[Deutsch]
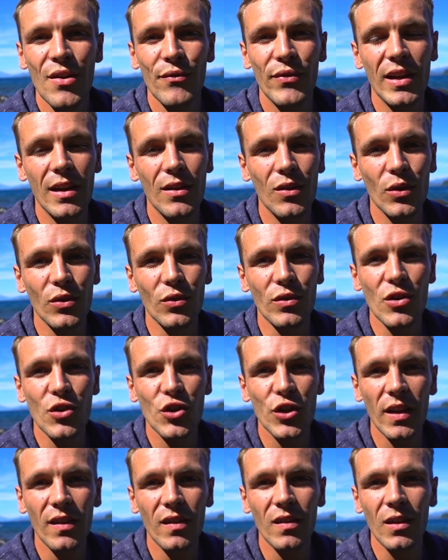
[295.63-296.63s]
Viele Leute
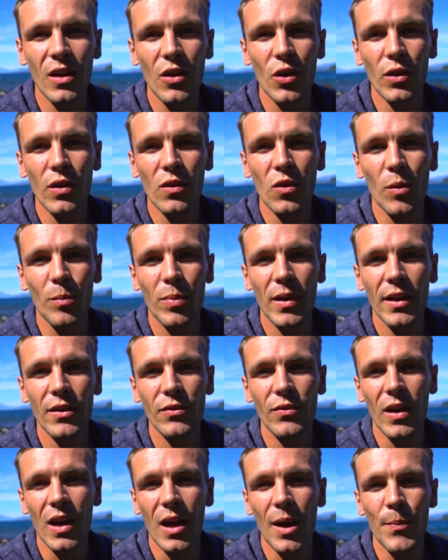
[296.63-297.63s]
unterschätzen Georgien
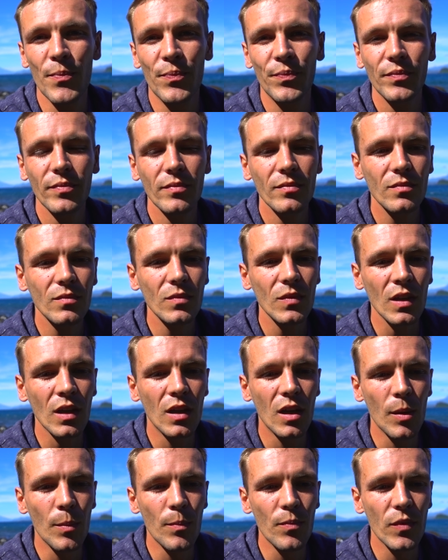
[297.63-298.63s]
komplett. Wir haben
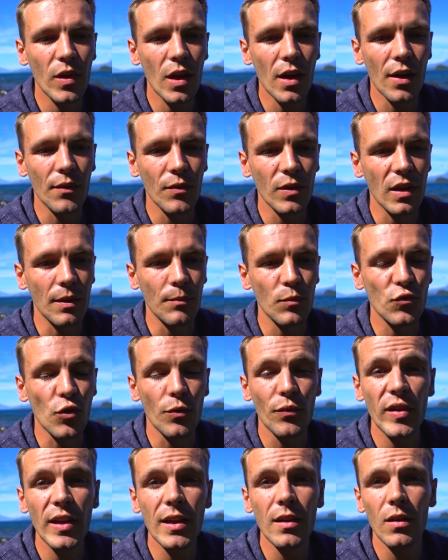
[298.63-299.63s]
ähm, ja, wir haben
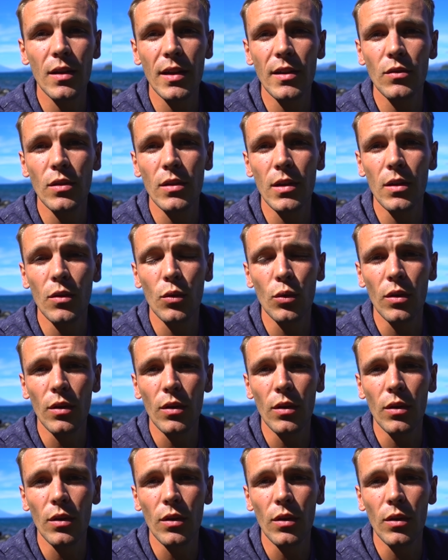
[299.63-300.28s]
schon viele äh,